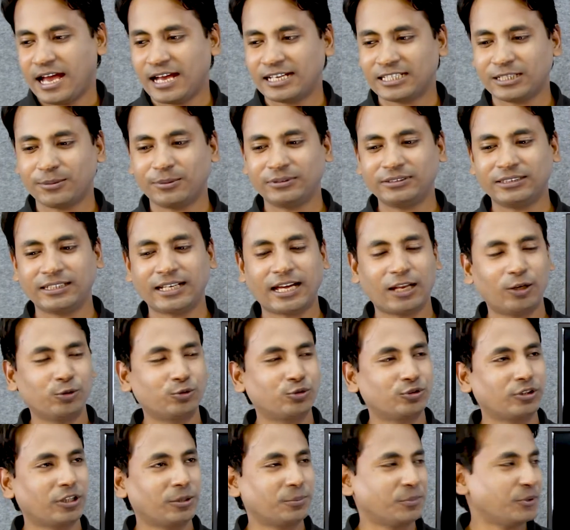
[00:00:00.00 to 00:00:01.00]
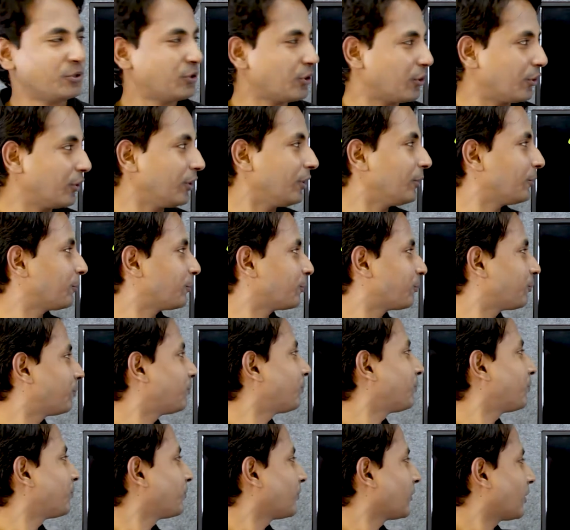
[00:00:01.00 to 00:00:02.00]
আজ আমাদের আলোচনার বিষয়
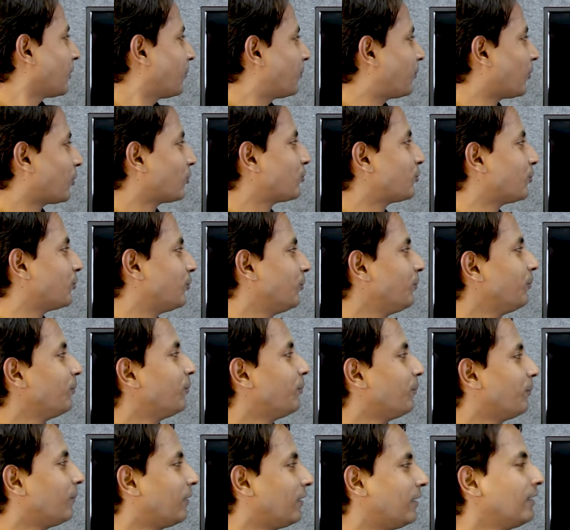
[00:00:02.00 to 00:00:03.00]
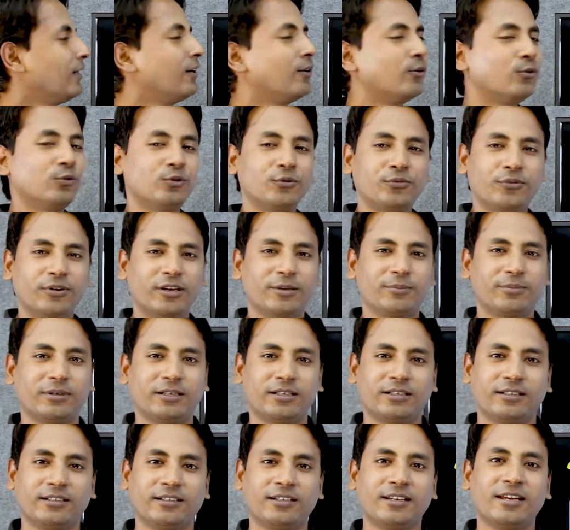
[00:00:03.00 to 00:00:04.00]
পশম বা উল ফাইবার
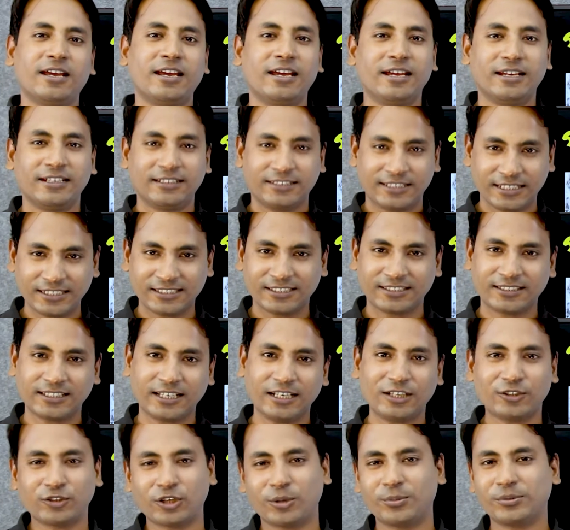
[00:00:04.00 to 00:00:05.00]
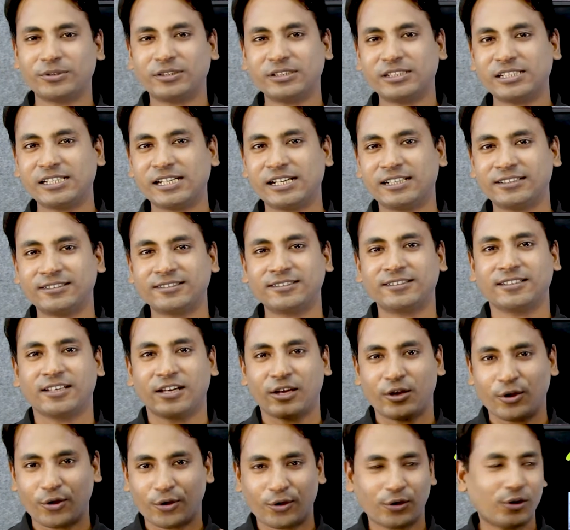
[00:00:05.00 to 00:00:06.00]
টেক্সটাইল র মেটেরিয়ালস
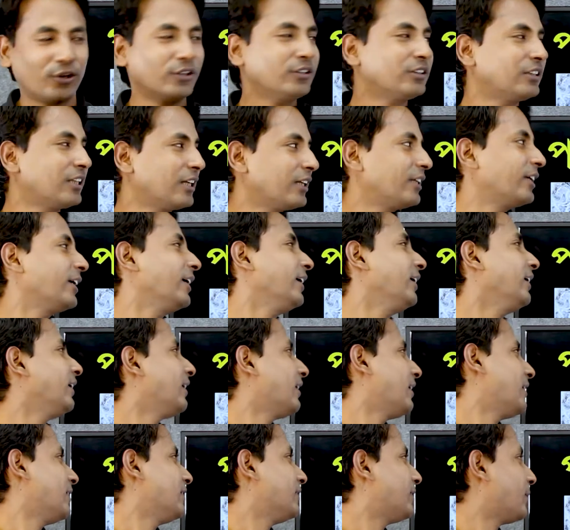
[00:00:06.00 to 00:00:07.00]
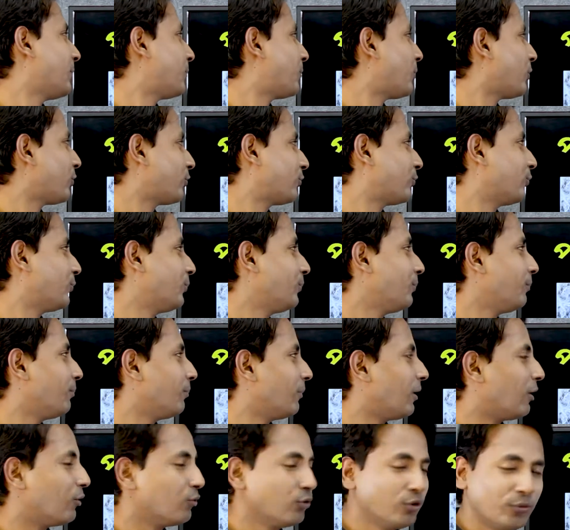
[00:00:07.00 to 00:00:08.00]
অন থেকে যে পশম
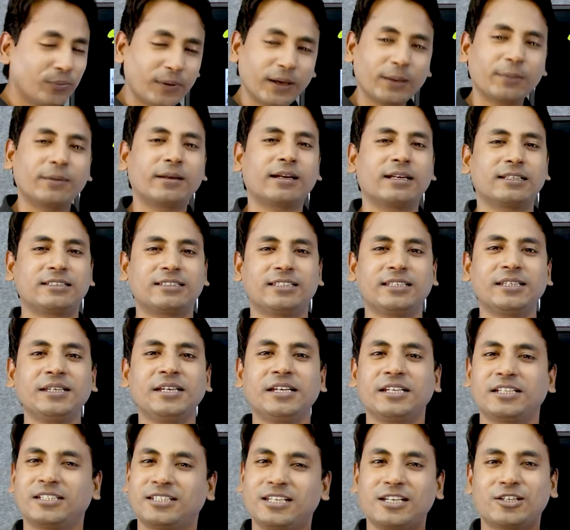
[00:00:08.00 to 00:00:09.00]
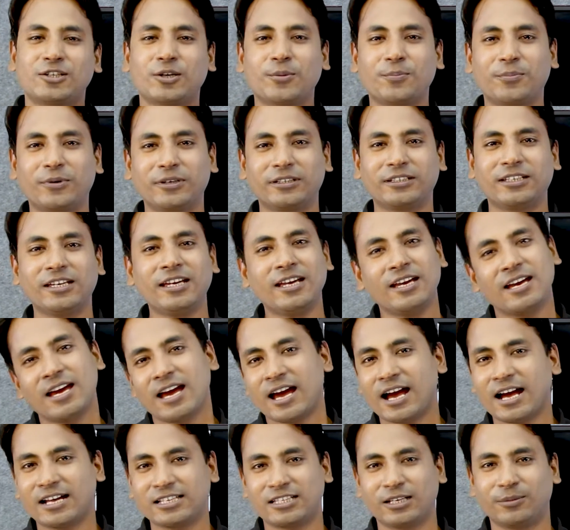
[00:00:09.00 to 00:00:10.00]
বা উল ফাইবার আছে সে সম্পর্কে
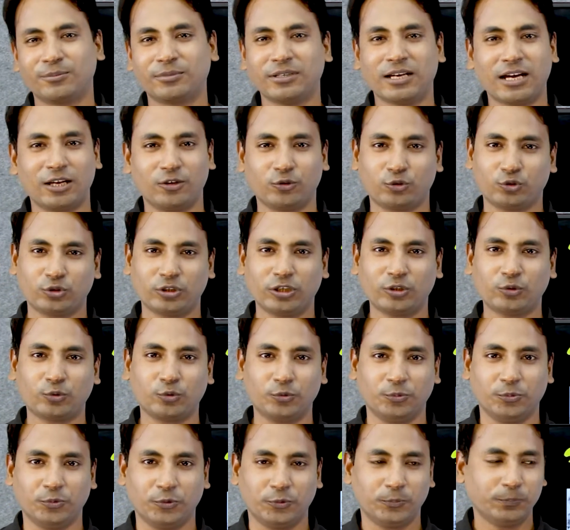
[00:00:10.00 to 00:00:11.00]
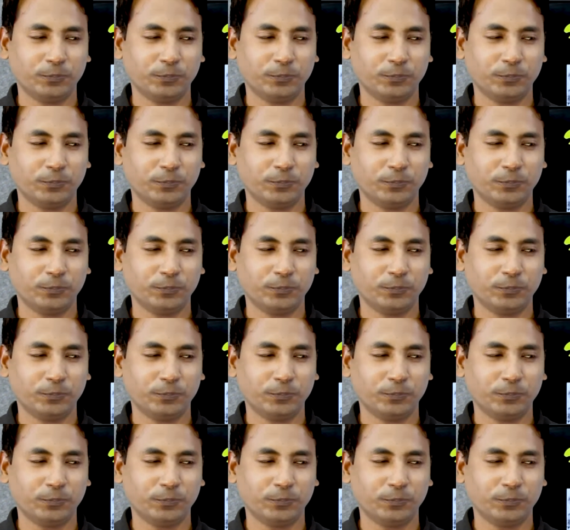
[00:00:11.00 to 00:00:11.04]
আজ আমরা আলোচনা করব।